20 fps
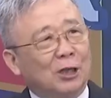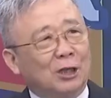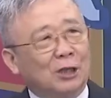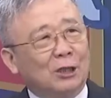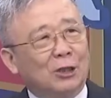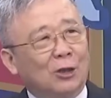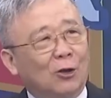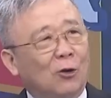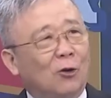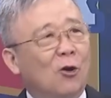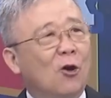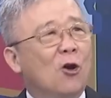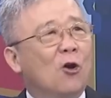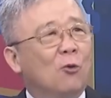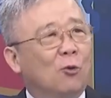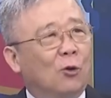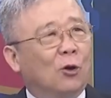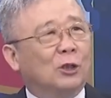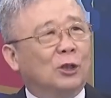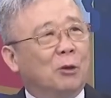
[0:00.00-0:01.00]
的时候，
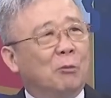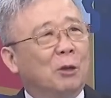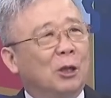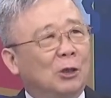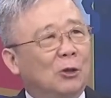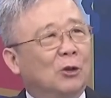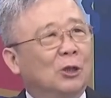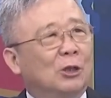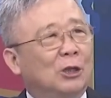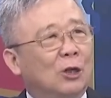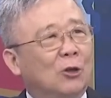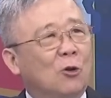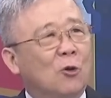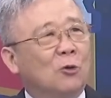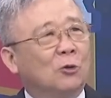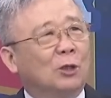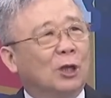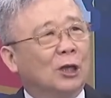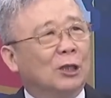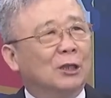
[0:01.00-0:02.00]
我这边有一些
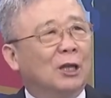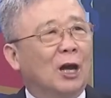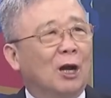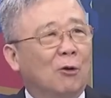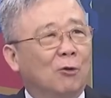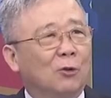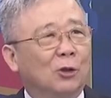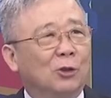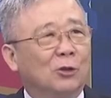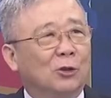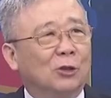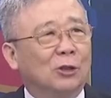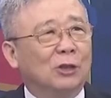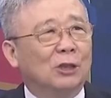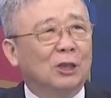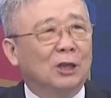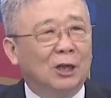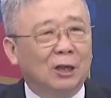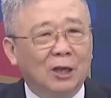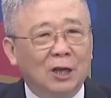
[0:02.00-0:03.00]
工程啊，或有一
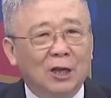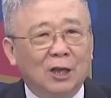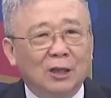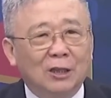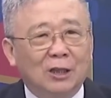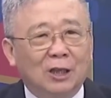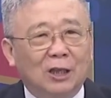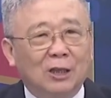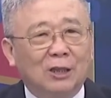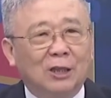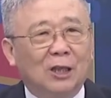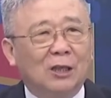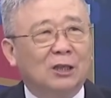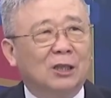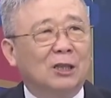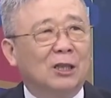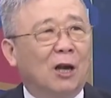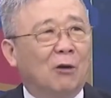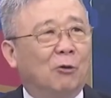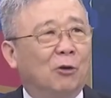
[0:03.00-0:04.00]
些这个建
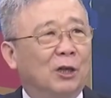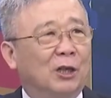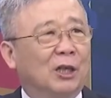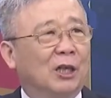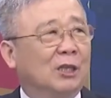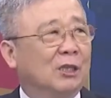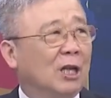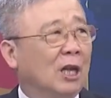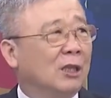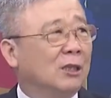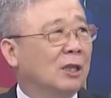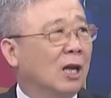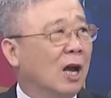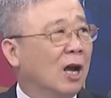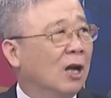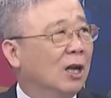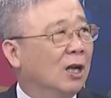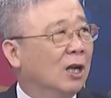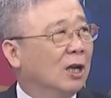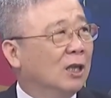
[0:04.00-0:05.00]
设啊，我也可以参加。
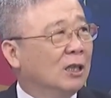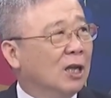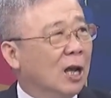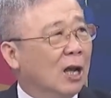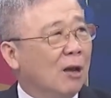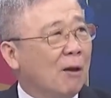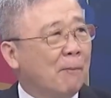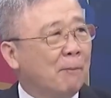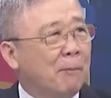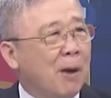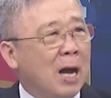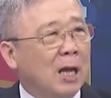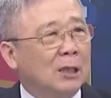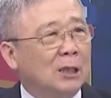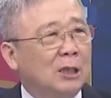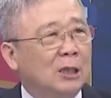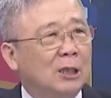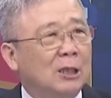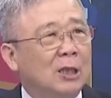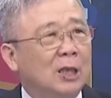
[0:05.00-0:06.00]
那巴
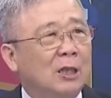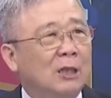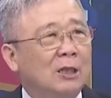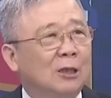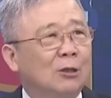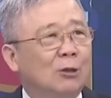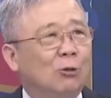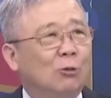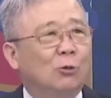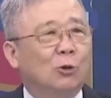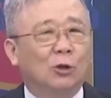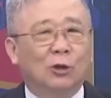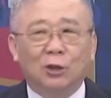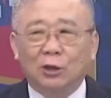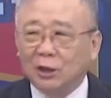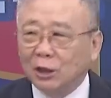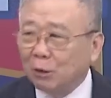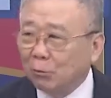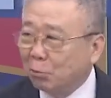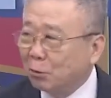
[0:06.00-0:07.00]
西跟印度
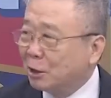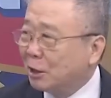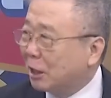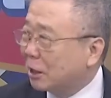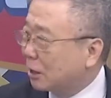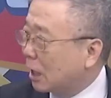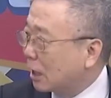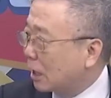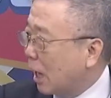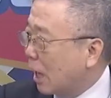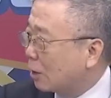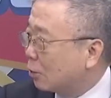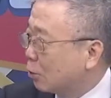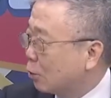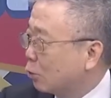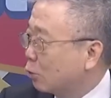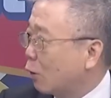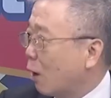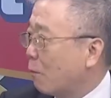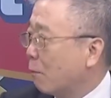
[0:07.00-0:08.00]
是不是也在打这
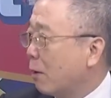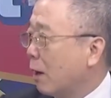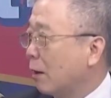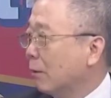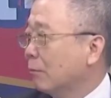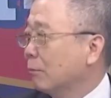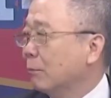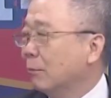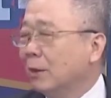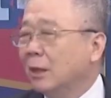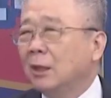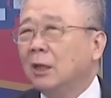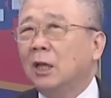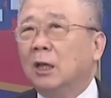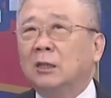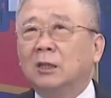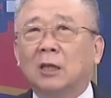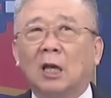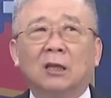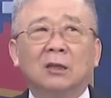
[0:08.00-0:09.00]
种算盘？明
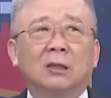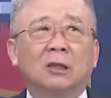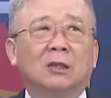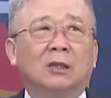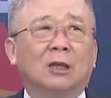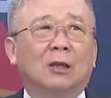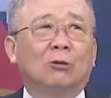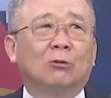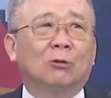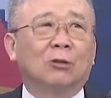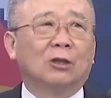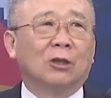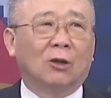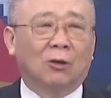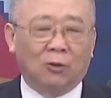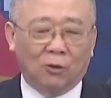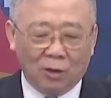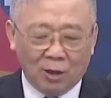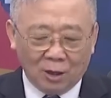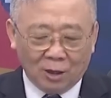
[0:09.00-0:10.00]
年战争结束之
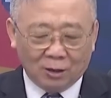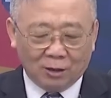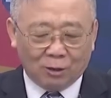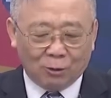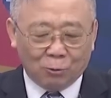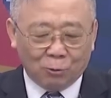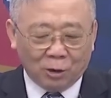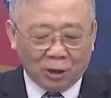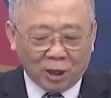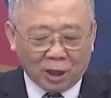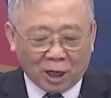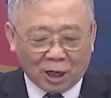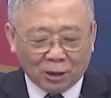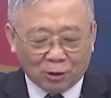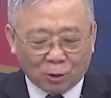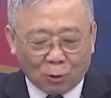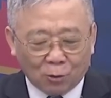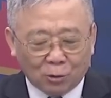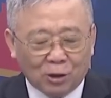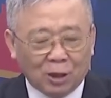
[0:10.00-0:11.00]
后，你乌克兰
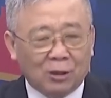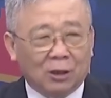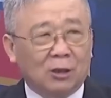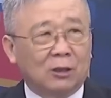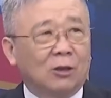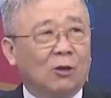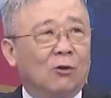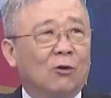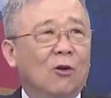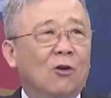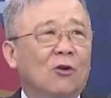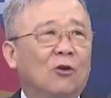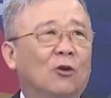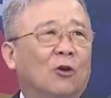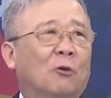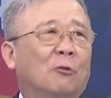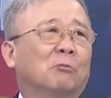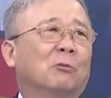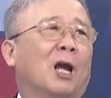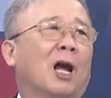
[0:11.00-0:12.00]
重建的时候，
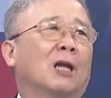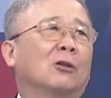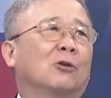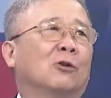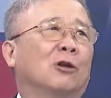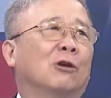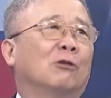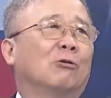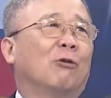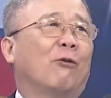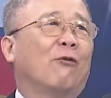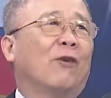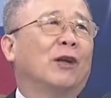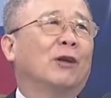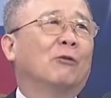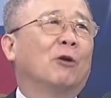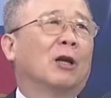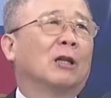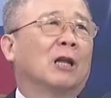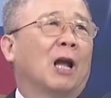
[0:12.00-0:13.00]
我们大家都可以去分
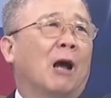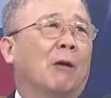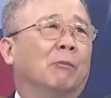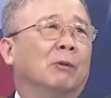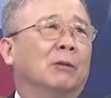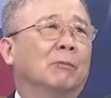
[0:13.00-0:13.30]
一块大饼。